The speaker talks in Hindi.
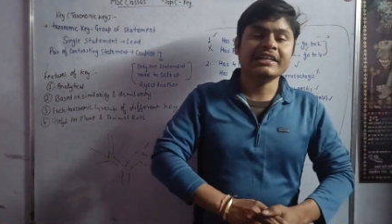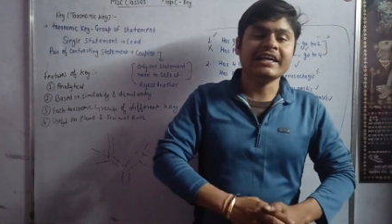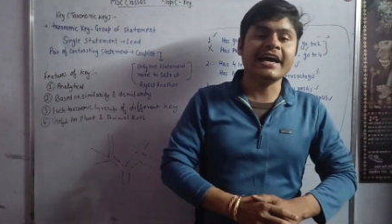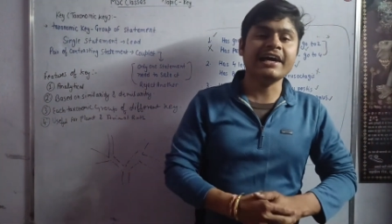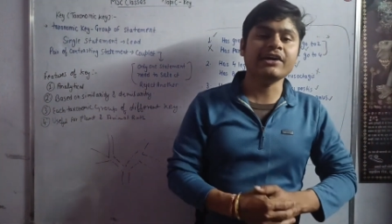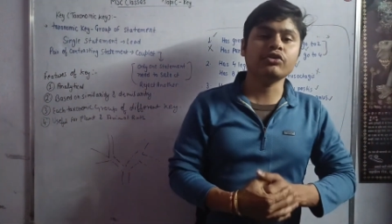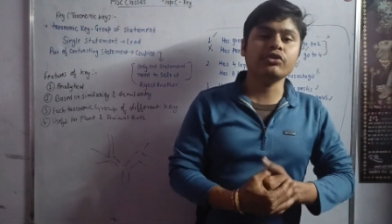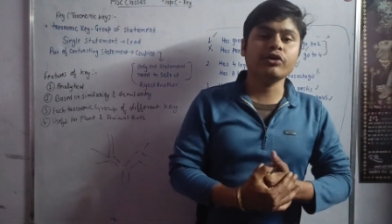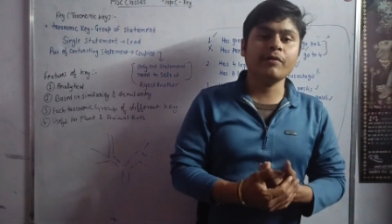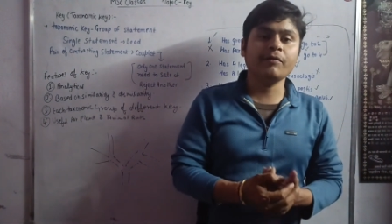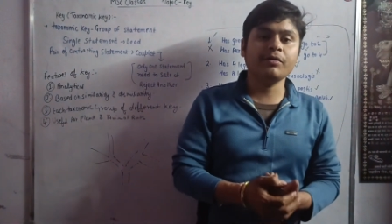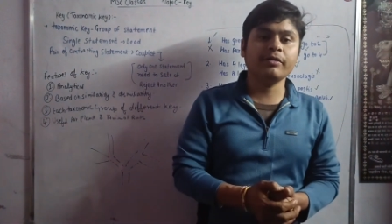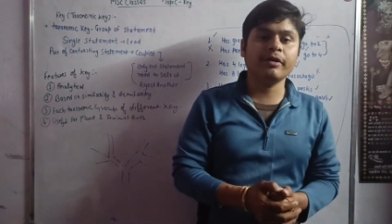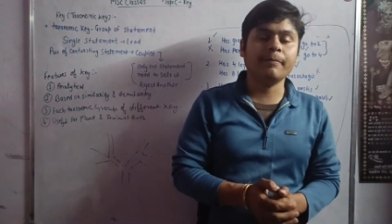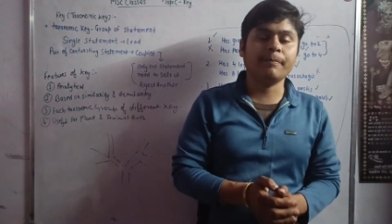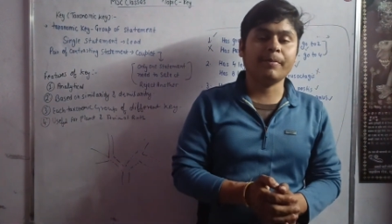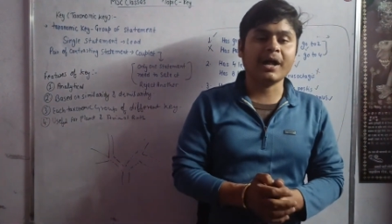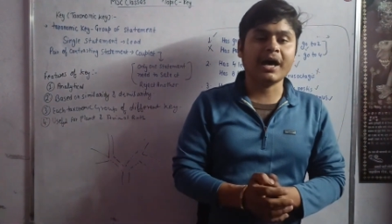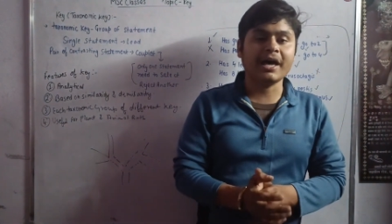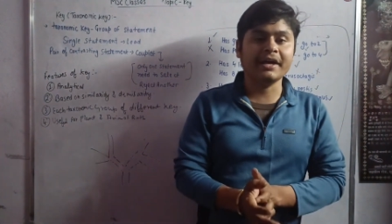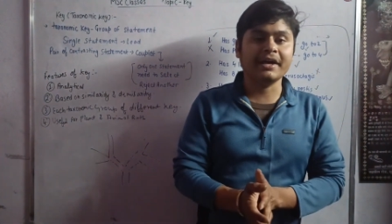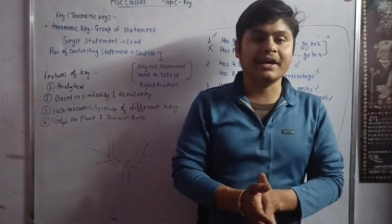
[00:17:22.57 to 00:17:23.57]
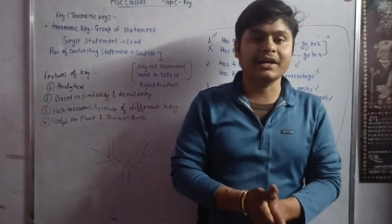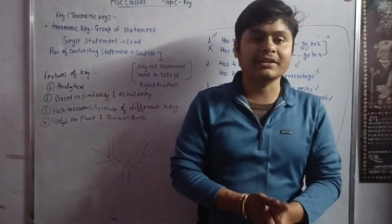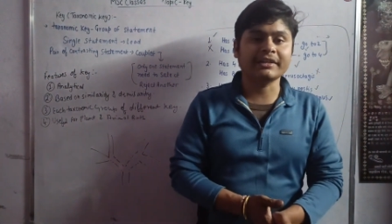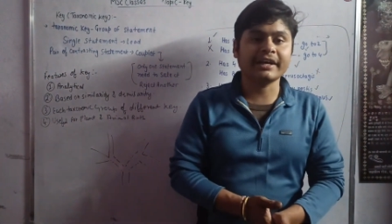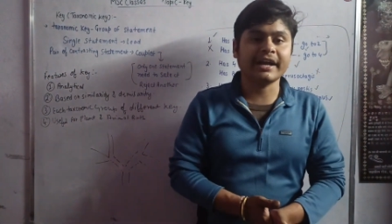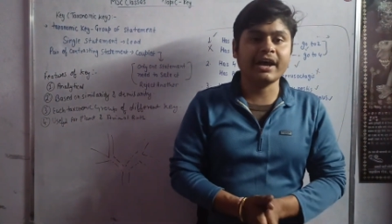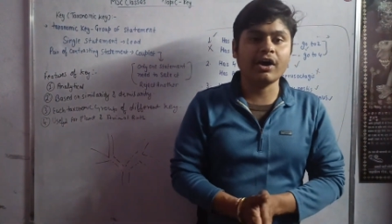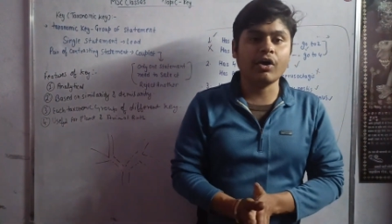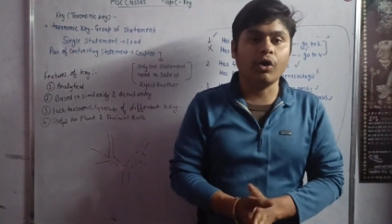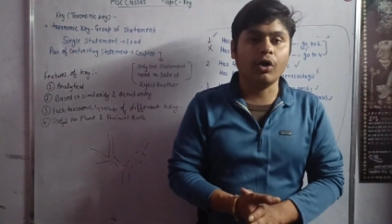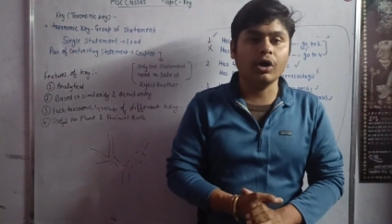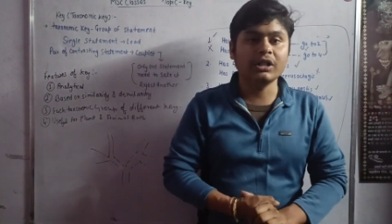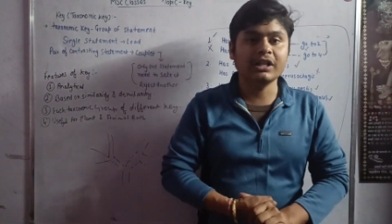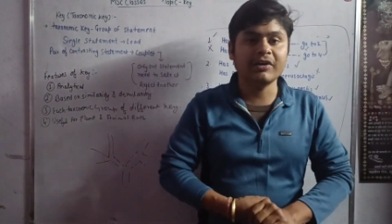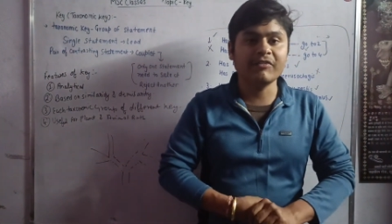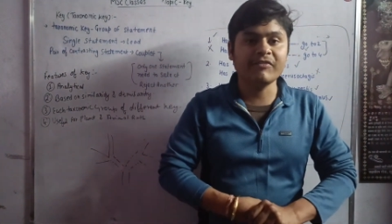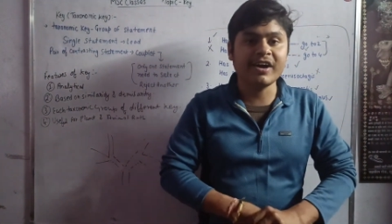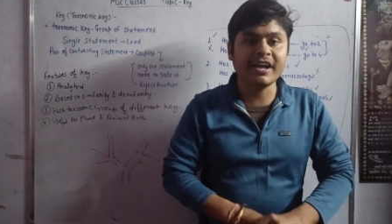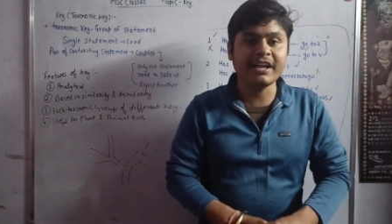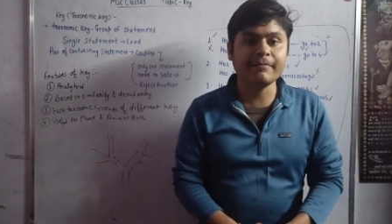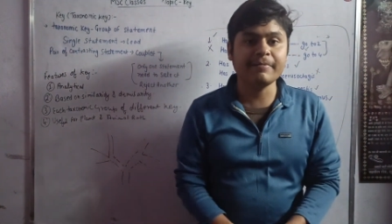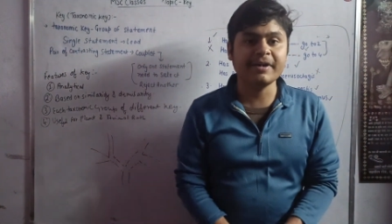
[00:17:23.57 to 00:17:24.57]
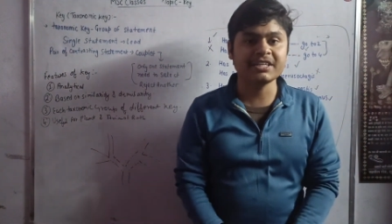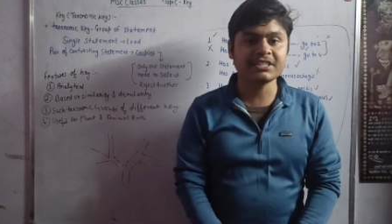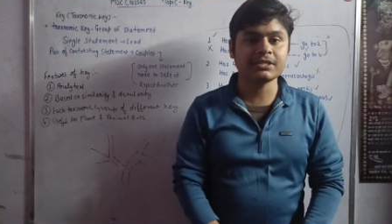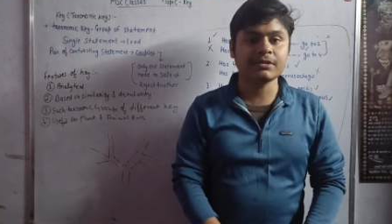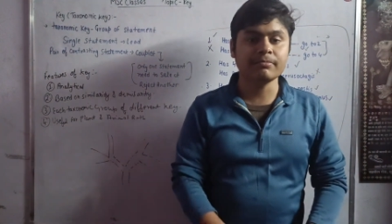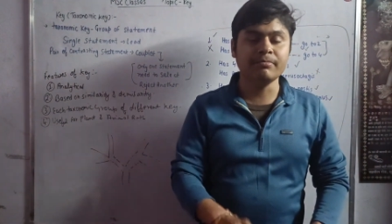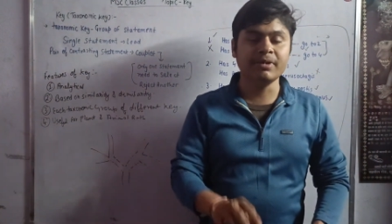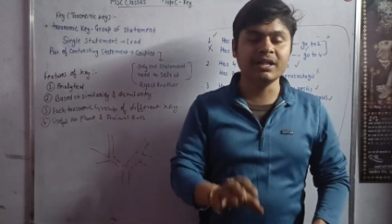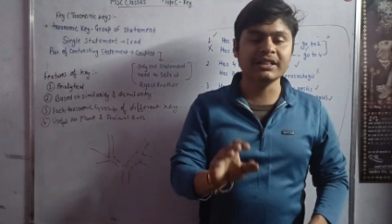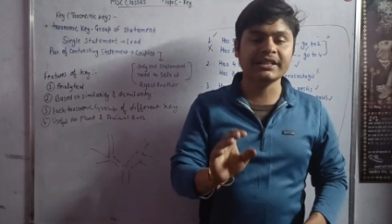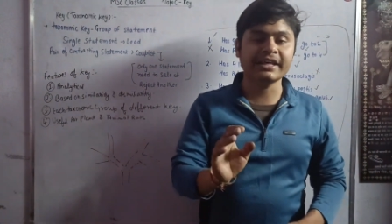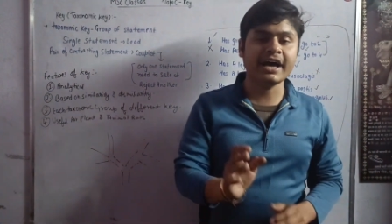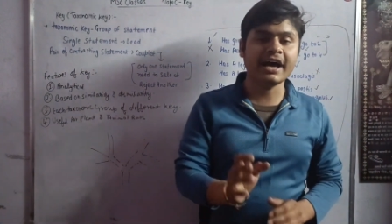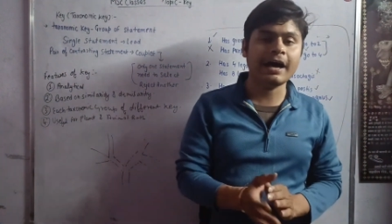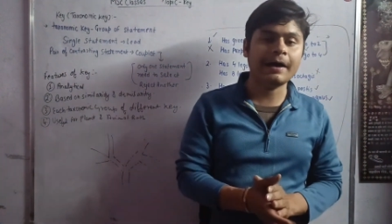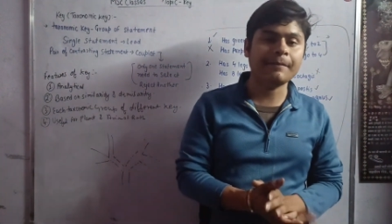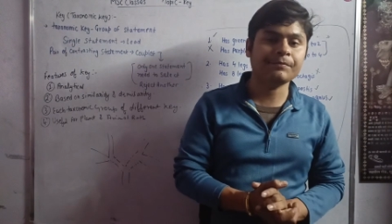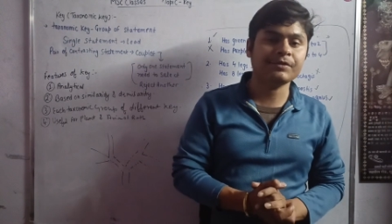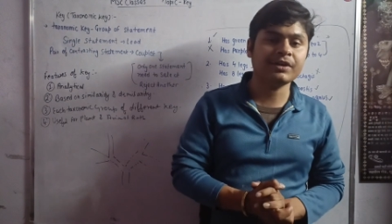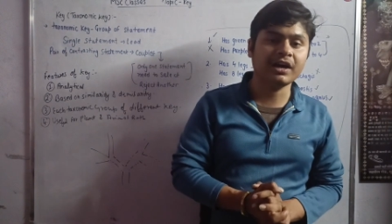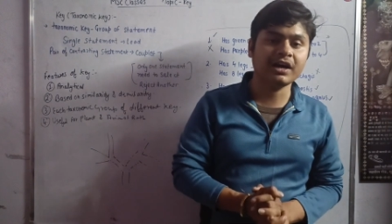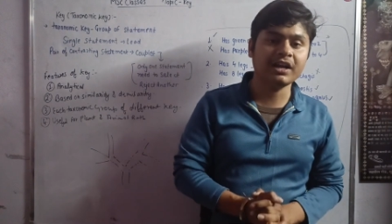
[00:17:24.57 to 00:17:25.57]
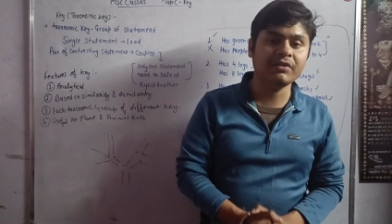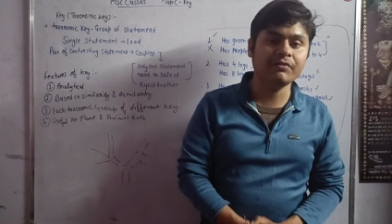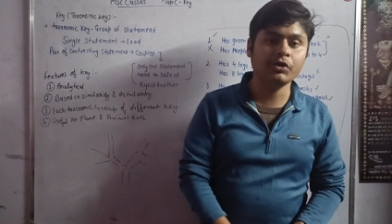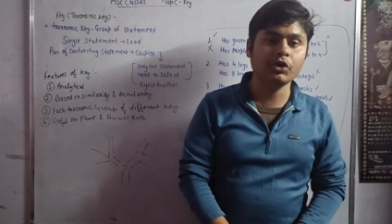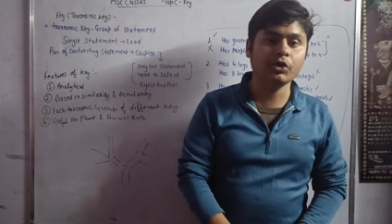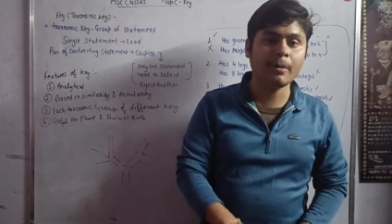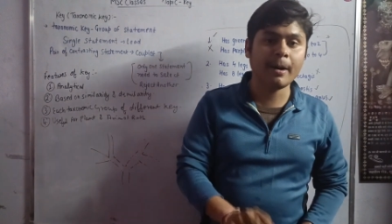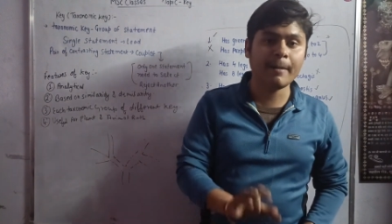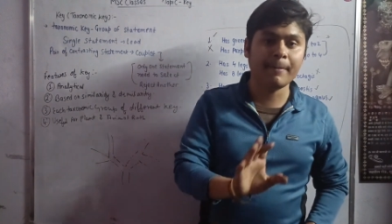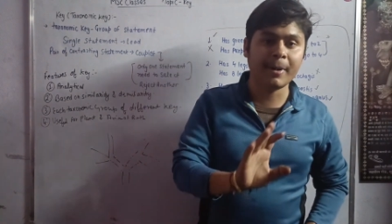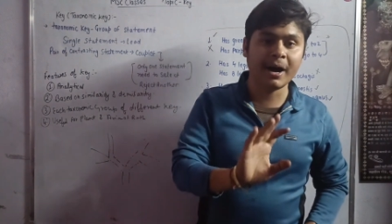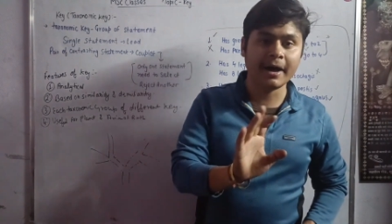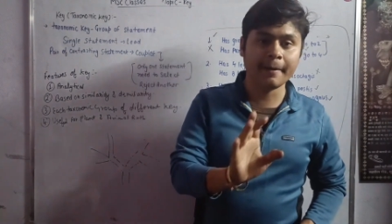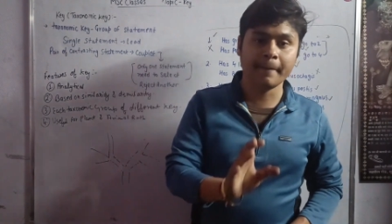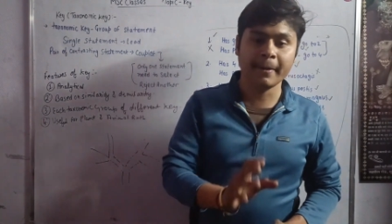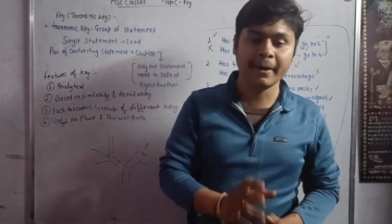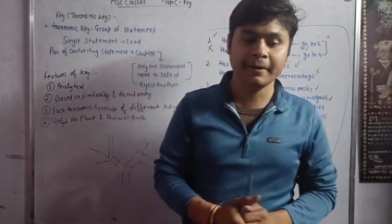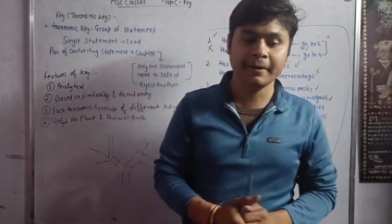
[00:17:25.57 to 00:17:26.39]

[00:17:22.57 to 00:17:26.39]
थैंक यू एवरीवन पढ़ाई करते रहे ऑल द वेरी बेस्ट मिलते हैं आपसे अगली वीडियो में बाय